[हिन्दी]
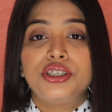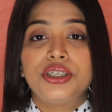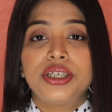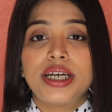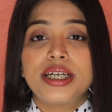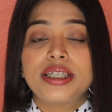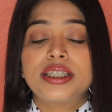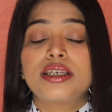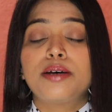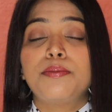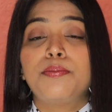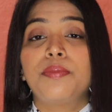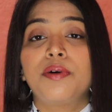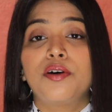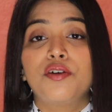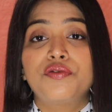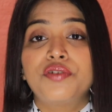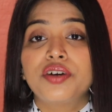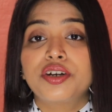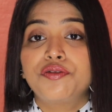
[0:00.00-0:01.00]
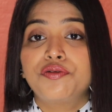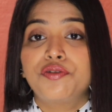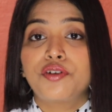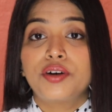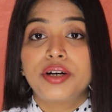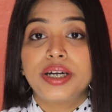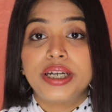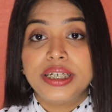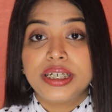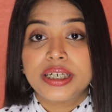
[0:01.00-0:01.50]
शेड्स अ परफेक्ट
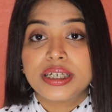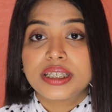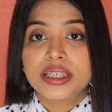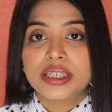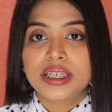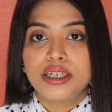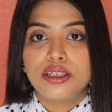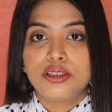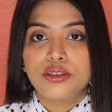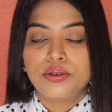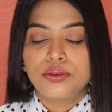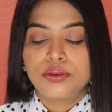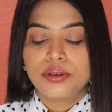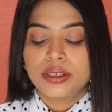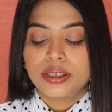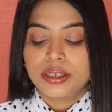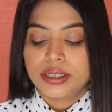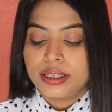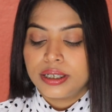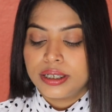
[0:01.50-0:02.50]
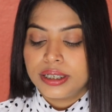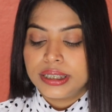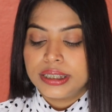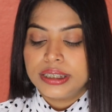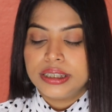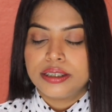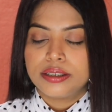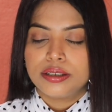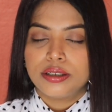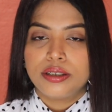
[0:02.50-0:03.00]
फॉर इंडियन स्किन टोन
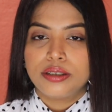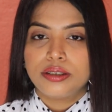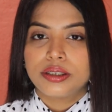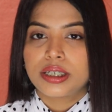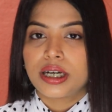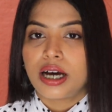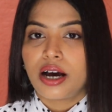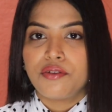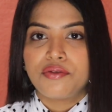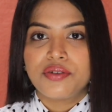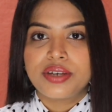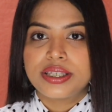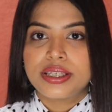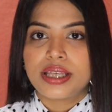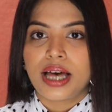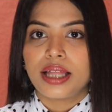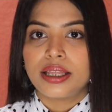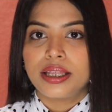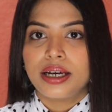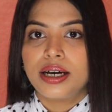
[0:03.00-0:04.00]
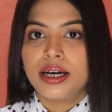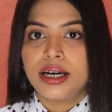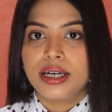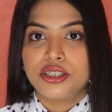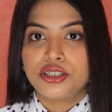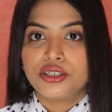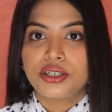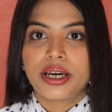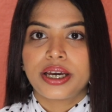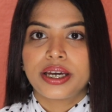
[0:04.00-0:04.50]
गर्ल्स काफ़ी ज़्यादा
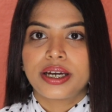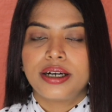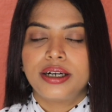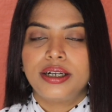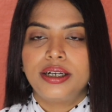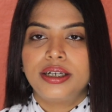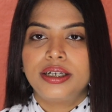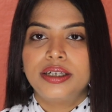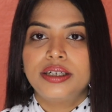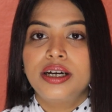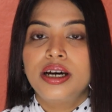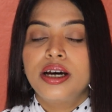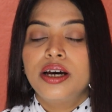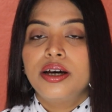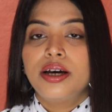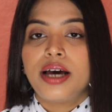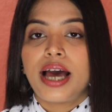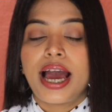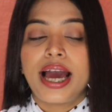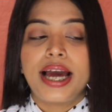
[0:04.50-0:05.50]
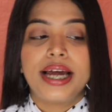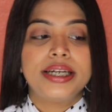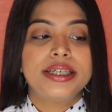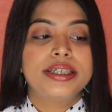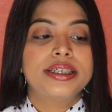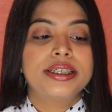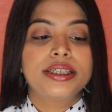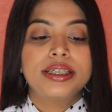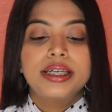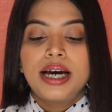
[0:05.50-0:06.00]
अच्छा है कलर
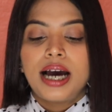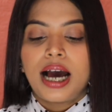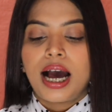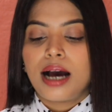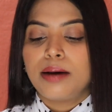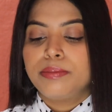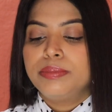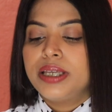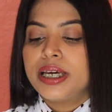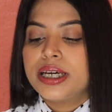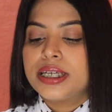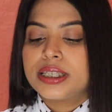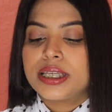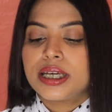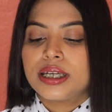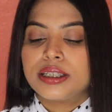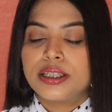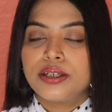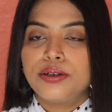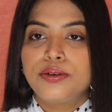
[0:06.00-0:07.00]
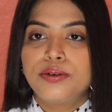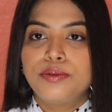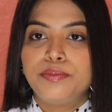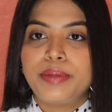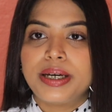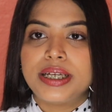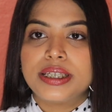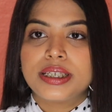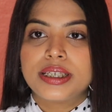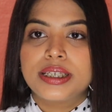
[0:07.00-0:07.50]
एंड आप देख सकते हो
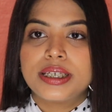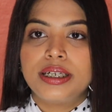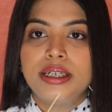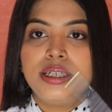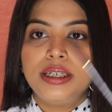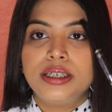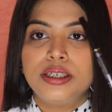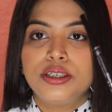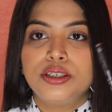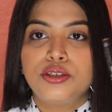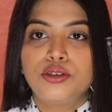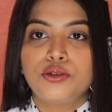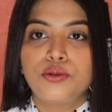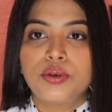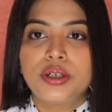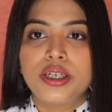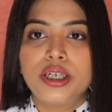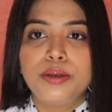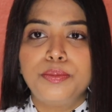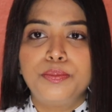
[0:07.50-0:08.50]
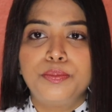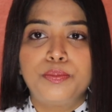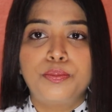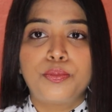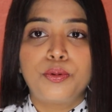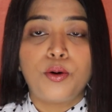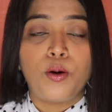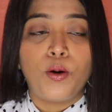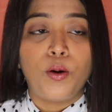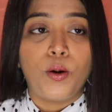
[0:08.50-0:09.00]
पेंसिल जो कि
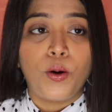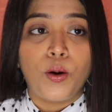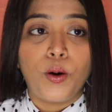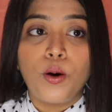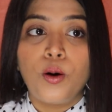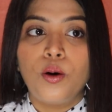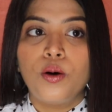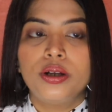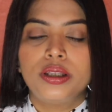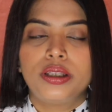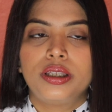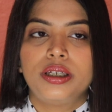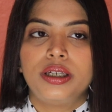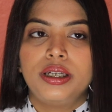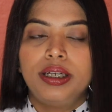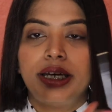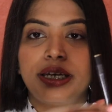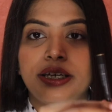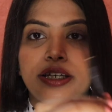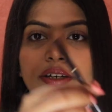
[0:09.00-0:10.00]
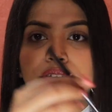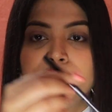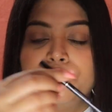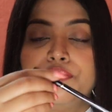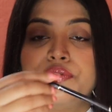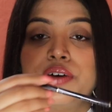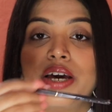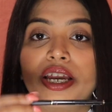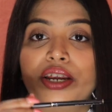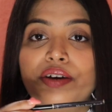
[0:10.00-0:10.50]
बहुत ही लाइक
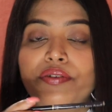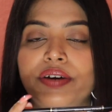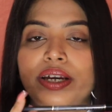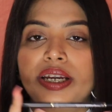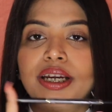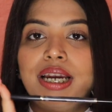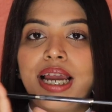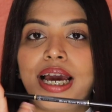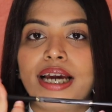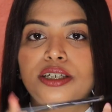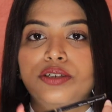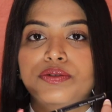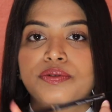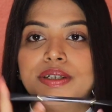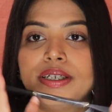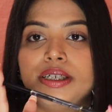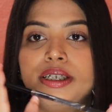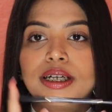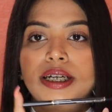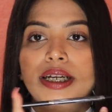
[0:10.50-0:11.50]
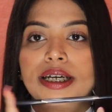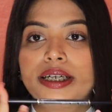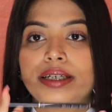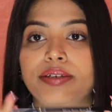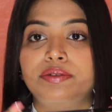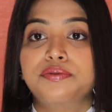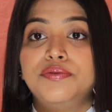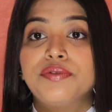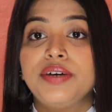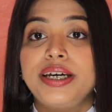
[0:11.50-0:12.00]
वेरी वेरी लाइट वेट
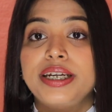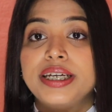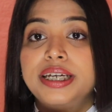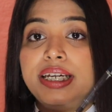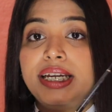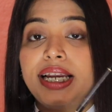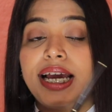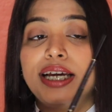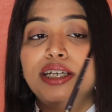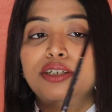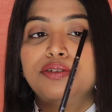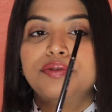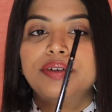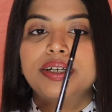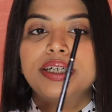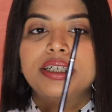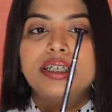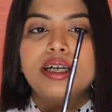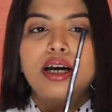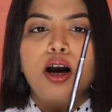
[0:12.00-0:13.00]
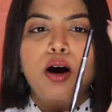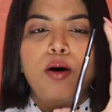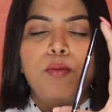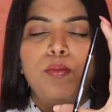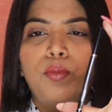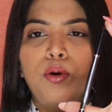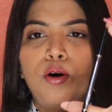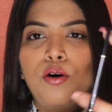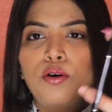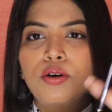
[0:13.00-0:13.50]
लाइक वेरी लाइट वेट
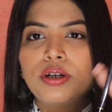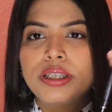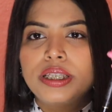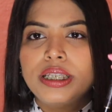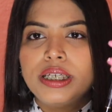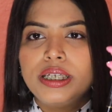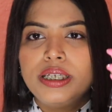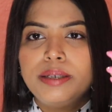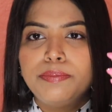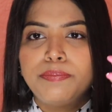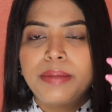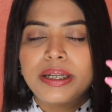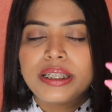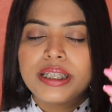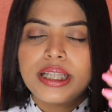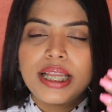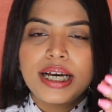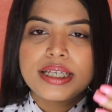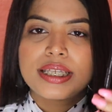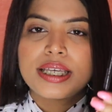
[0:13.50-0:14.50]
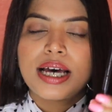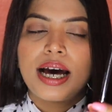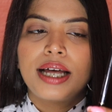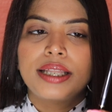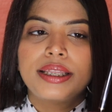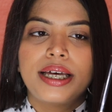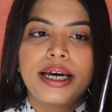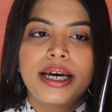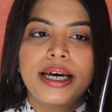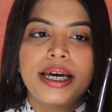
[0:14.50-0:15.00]
बहुत ही पतला सा
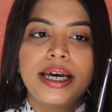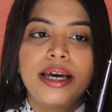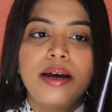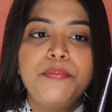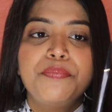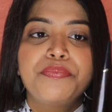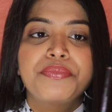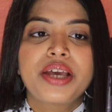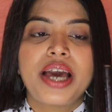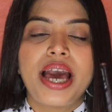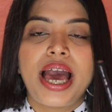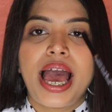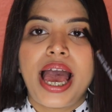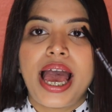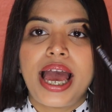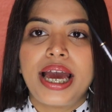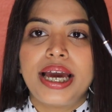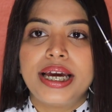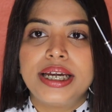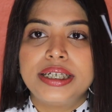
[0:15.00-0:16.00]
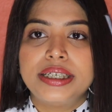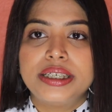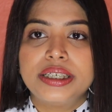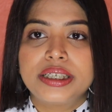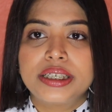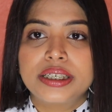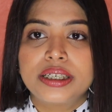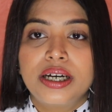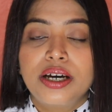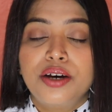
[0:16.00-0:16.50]
आता है
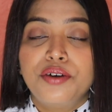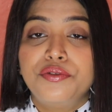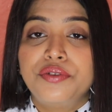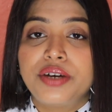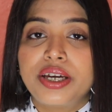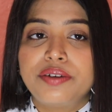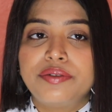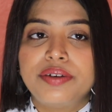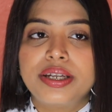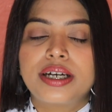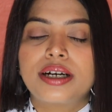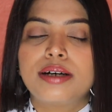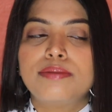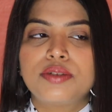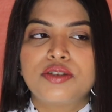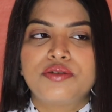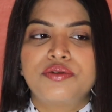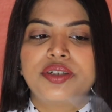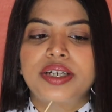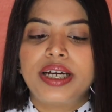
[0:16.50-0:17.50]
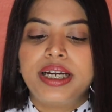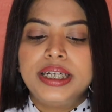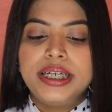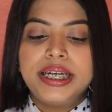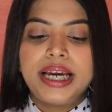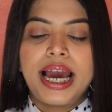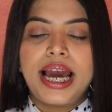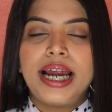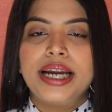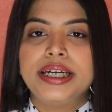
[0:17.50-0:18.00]
एंड वेरी वी कम्स
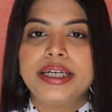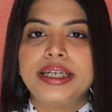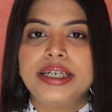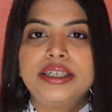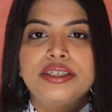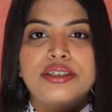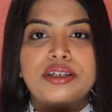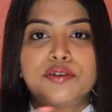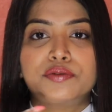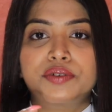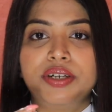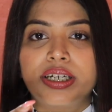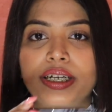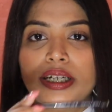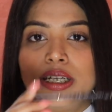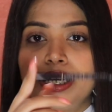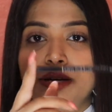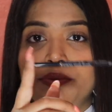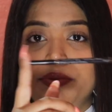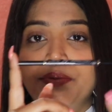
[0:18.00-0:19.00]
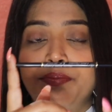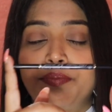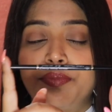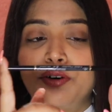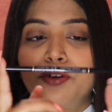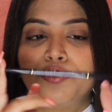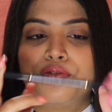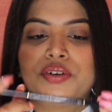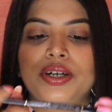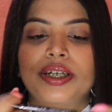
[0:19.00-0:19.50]
रियली हैंडी ट्रेवल के लिए भी
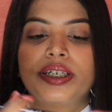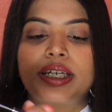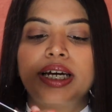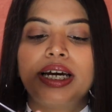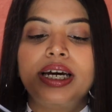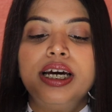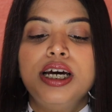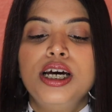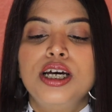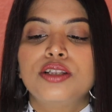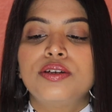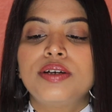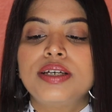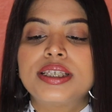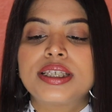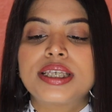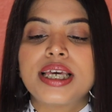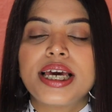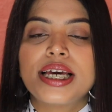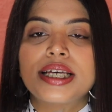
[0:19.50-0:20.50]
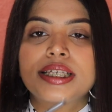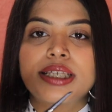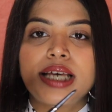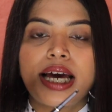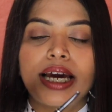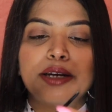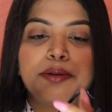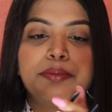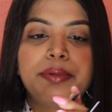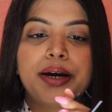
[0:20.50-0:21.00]
परफेक्ट है तो इसके एक
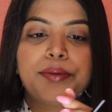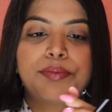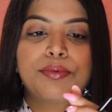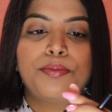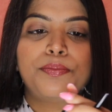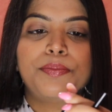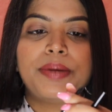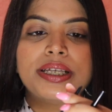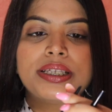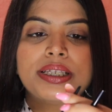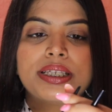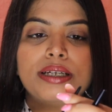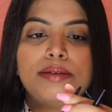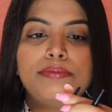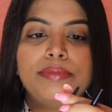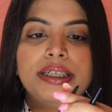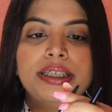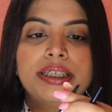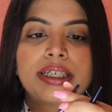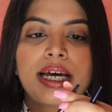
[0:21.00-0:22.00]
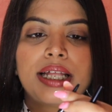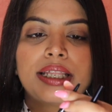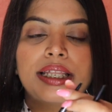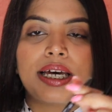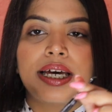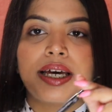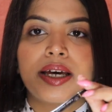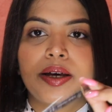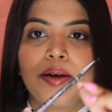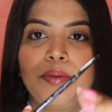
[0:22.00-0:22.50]
साइड में आपको पेंसिल मिल
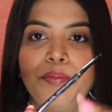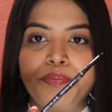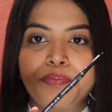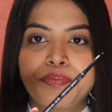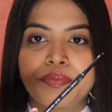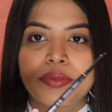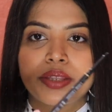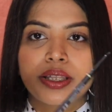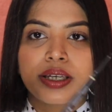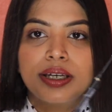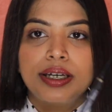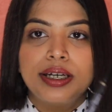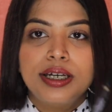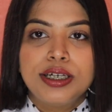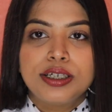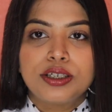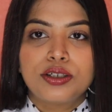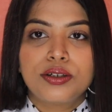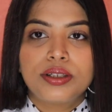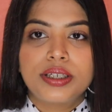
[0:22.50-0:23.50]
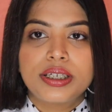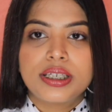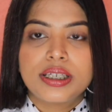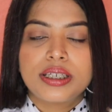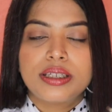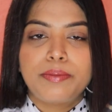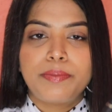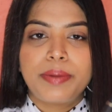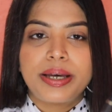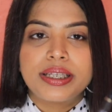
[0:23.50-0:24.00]
जाता है सो दिस
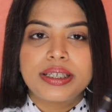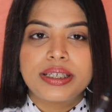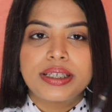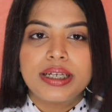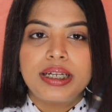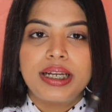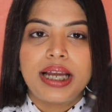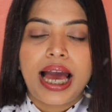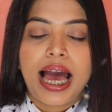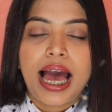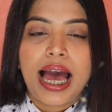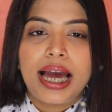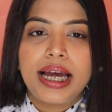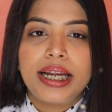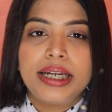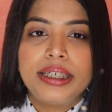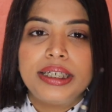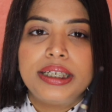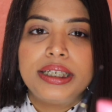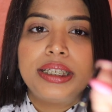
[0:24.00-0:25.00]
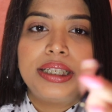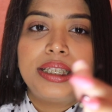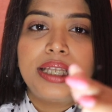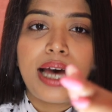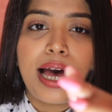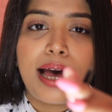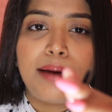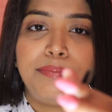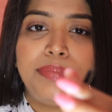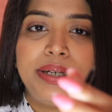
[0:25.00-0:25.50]
इज द पेंसिल एंड
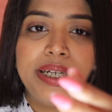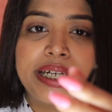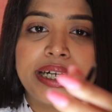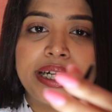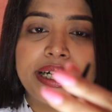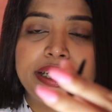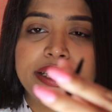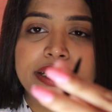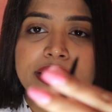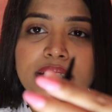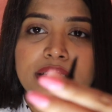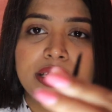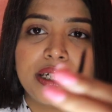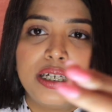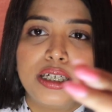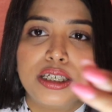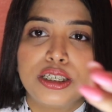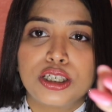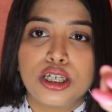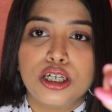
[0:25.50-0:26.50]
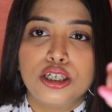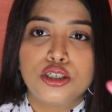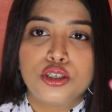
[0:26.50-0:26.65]
द एप्लीकेटर इज